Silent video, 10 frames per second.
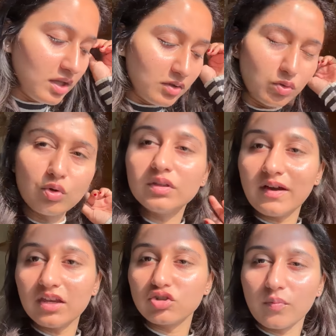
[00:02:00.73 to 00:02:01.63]
उनको
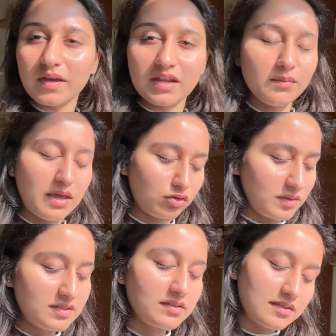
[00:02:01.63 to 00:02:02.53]
दिवाली शॉपिंग करनी मैं तो
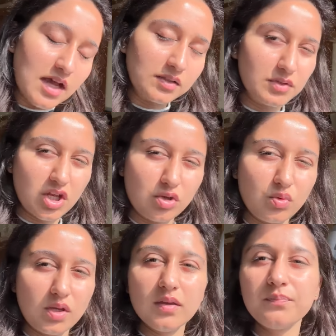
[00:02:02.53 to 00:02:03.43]
बस साथ में जा रही हूँ
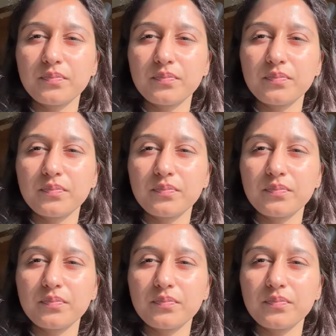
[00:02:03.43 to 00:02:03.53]
उनके